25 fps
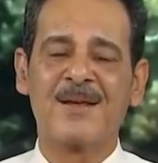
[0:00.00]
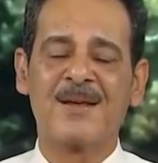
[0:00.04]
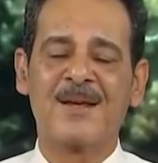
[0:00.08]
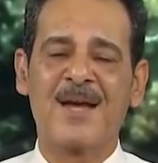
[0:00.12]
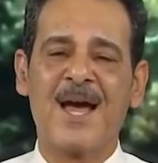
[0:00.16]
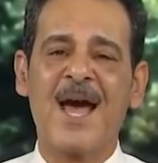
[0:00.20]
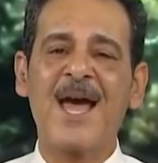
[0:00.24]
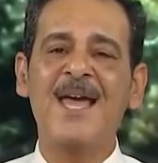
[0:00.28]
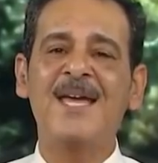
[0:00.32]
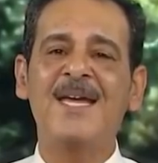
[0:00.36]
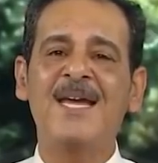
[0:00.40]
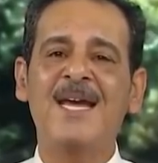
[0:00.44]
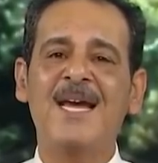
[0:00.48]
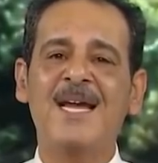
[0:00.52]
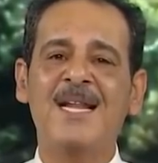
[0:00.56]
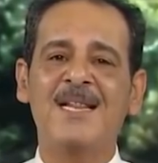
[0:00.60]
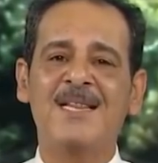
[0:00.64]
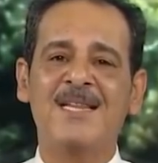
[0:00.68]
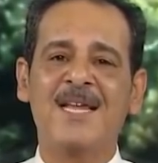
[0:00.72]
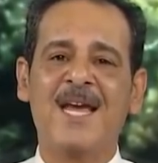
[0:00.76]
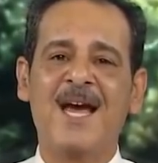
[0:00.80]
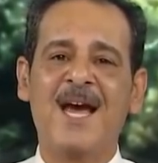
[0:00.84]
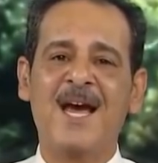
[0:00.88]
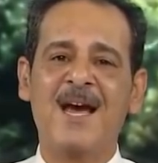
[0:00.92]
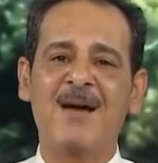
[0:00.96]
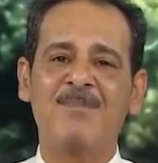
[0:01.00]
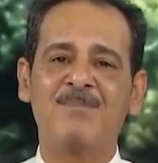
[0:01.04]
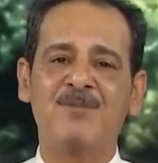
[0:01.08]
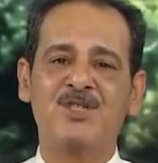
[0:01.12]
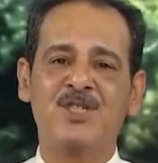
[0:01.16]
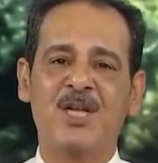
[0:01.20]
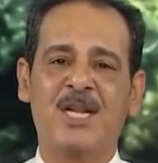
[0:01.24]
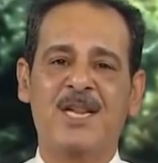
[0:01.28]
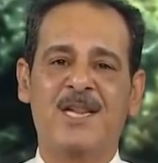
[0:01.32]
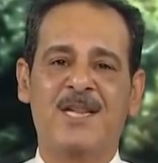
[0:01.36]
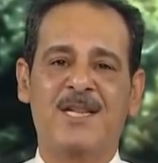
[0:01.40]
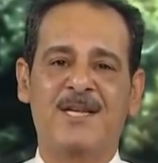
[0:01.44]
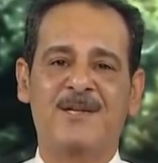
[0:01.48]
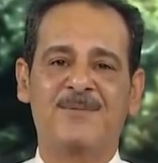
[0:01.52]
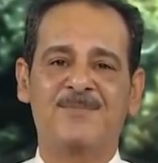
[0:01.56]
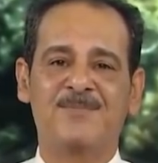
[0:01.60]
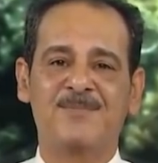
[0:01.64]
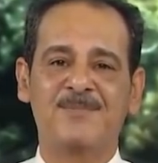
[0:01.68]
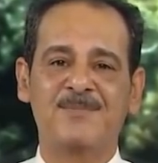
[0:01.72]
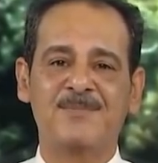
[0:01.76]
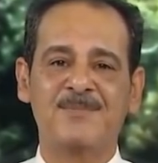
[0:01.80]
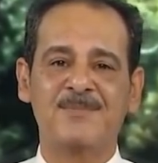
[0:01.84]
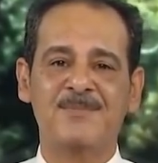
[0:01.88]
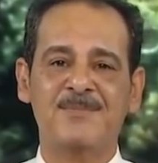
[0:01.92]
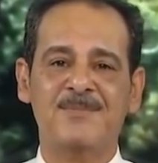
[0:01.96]
أي التهاب جلدي
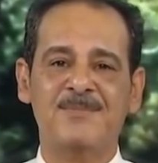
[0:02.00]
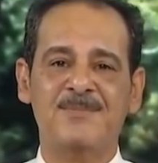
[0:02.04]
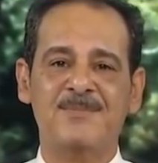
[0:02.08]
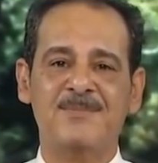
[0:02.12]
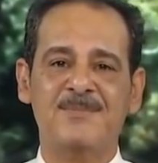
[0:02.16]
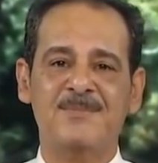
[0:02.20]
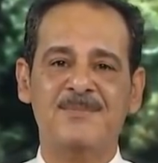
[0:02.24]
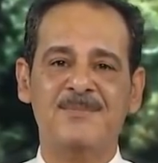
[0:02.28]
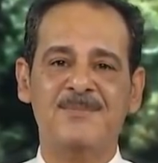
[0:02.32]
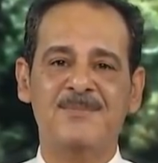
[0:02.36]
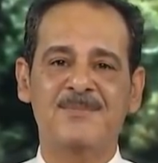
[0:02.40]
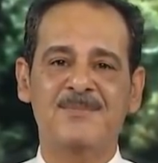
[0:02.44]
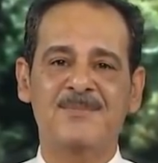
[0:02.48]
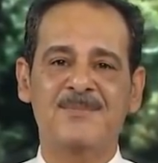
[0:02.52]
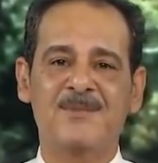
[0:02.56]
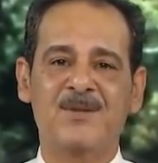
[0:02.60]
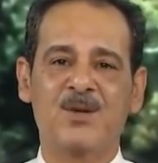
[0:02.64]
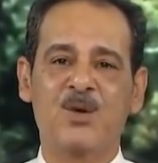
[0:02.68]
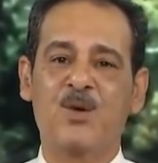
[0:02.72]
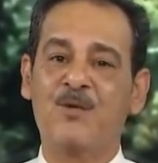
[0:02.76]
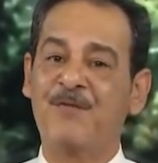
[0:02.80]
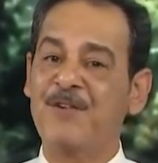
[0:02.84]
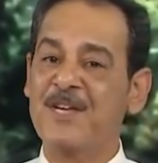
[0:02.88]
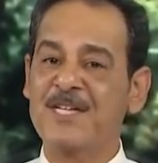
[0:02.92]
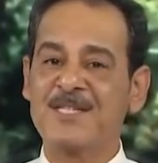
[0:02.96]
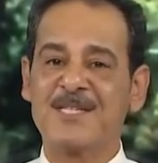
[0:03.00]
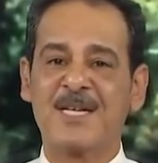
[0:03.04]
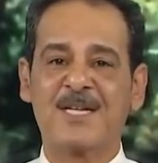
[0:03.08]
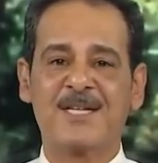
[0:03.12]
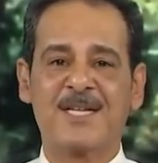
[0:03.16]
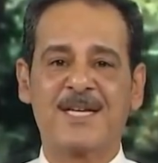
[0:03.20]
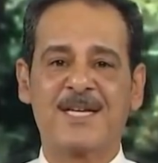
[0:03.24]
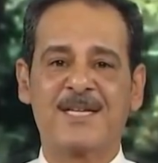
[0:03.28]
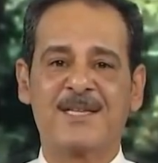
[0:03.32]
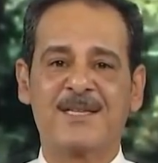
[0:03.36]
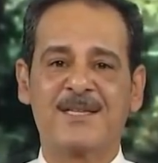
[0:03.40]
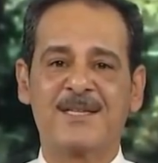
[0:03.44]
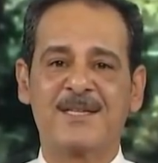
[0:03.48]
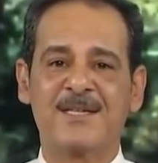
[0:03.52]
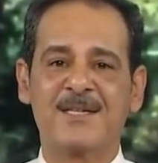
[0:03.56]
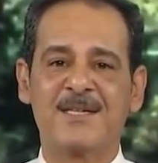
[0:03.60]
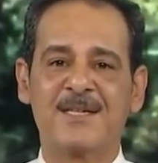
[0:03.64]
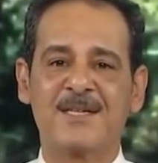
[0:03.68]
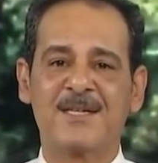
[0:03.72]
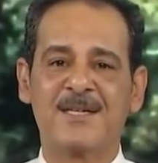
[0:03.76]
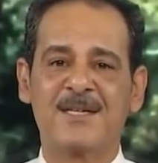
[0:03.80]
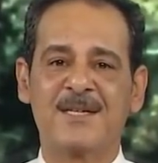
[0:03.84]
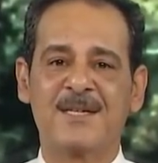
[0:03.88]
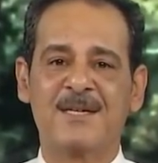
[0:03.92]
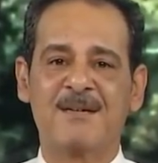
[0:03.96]
وفي صديد
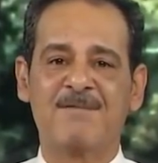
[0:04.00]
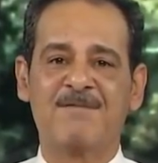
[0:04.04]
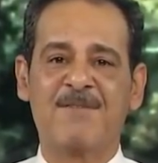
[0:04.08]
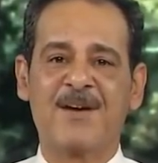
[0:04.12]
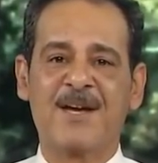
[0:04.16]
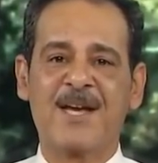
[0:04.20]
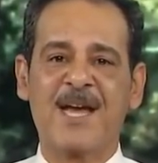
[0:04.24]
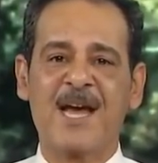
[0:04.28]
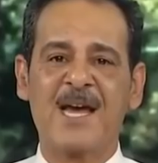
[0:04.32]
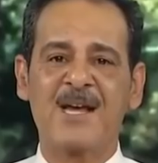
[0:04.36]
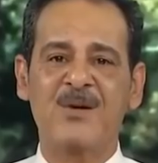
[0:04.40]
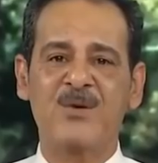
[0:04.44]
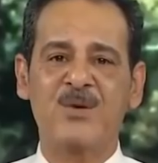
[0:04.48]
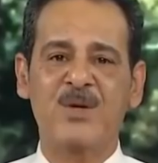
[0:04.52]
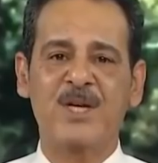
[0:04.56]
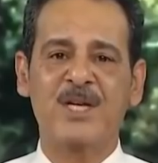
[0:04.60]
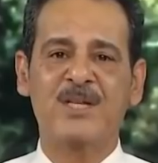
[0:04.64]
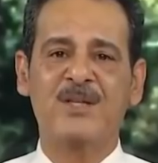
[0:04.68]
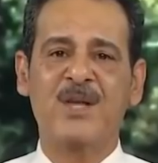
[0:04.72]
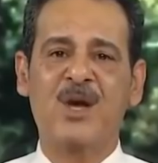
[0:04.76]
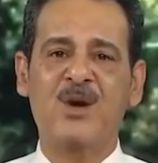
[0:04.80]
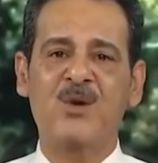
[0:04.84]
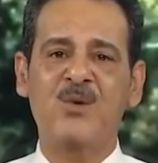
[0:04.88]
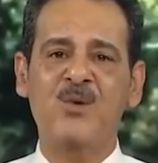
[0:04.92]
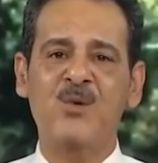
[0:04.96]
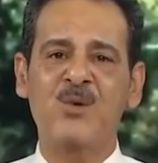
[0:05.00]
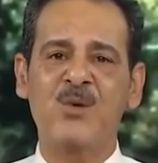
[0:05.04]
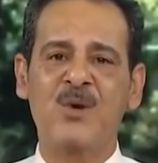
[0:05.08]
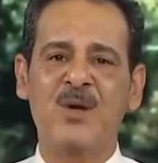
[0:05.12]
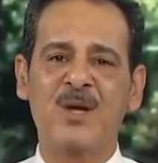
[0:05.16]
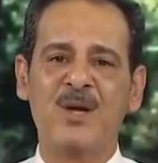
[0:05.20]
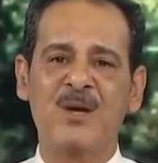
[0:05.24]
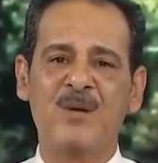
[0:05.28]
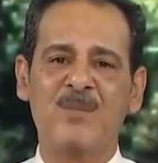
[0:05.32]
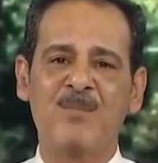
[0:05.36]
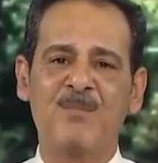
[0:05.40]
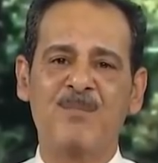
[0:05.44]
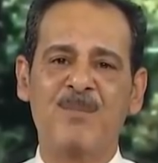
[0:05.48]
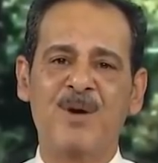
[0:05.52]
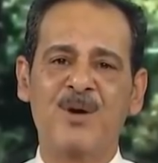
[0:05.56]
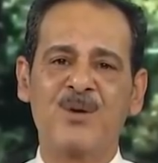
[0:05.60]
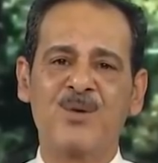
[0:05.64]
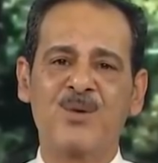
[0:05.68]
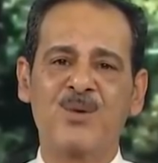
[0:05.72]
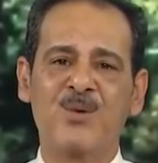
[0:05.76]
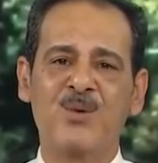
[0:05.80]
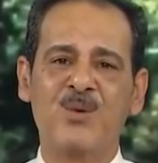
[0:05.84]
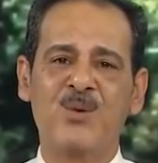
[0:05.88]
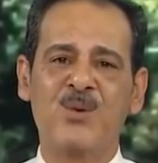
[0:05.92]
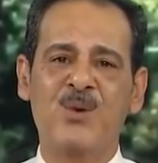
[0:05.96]
فكانوا يضعوا
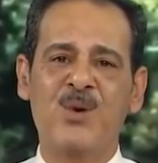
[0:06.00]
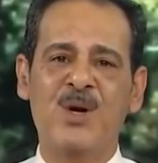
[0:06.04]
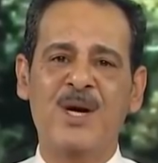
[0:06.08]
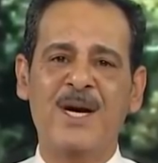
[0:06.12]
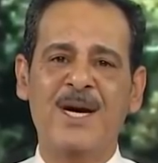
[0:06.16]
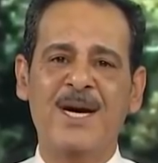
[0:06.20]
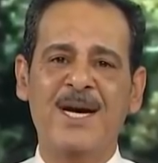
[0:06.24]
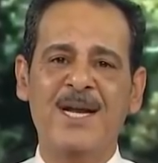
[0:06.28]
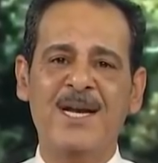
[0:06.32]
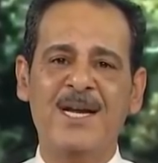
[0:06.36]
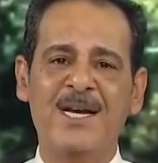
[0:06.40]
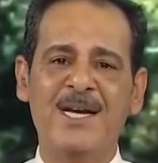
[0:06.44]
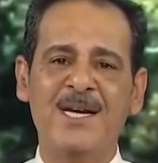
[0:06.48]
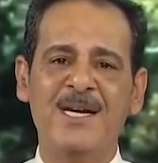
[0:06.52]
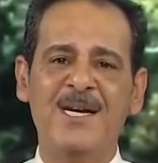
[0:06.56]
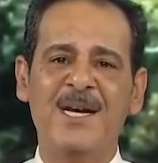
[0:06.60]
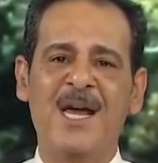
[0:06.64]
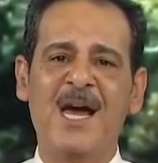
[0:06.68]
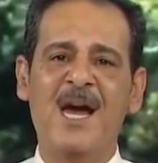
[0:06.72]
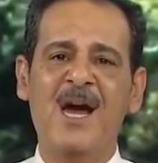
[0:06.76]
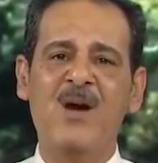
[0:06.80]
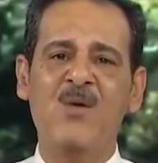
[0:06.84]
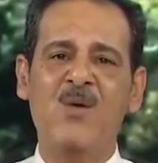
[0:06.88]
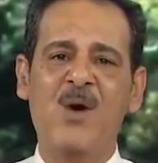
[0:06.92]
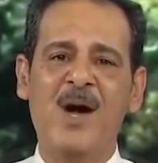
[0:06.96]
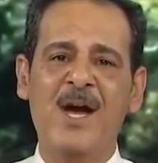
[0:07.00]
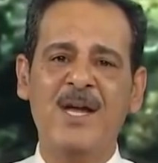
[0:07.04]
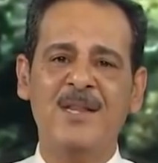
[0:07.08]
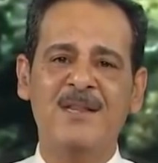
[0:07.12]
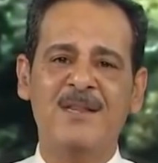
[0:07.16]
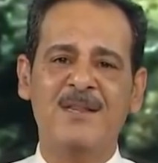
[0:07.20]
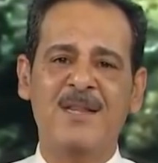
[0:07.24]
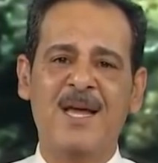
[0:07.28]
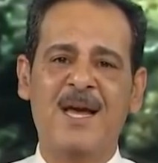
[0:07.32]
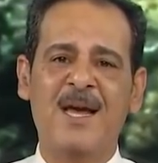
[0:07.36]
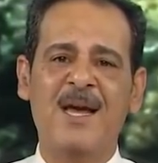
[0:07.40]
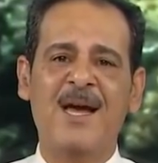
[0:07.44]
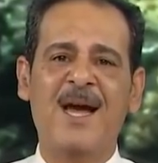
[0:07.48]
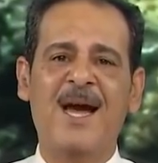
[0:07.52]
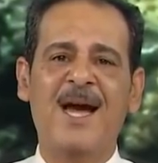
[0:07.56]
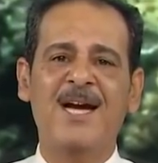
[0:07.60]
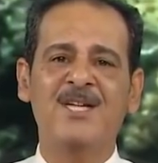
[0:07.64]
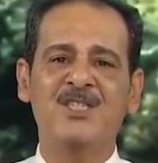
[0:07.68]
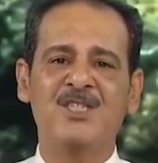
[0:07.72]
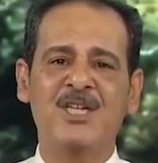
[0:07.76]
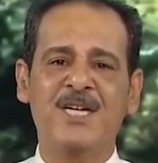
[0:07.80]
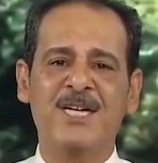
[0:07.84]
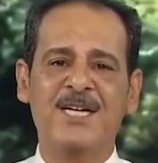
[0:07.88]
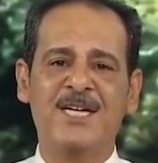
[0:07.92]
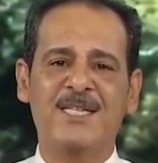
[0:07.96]
منقوع الحنة أو حتى
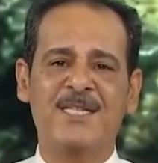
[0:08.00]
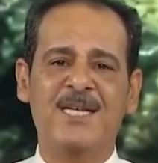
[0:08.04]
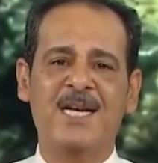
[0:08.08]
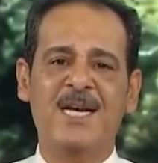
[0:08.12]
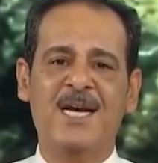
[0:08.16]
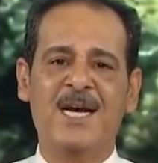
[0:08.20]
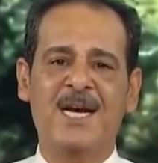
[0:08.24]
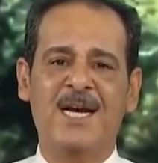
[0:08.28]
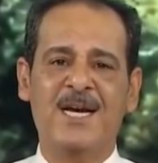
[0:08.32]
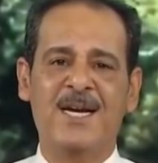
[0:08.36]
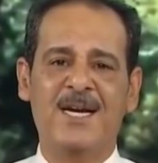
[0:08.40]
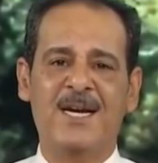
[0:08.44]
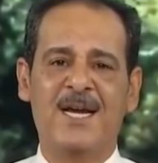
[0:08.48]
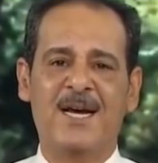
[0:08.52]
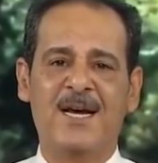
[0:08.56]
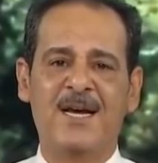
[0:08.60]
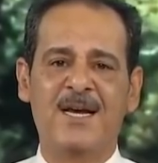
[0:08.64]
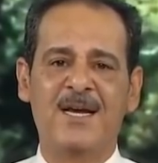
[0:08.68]
عجينة الحنة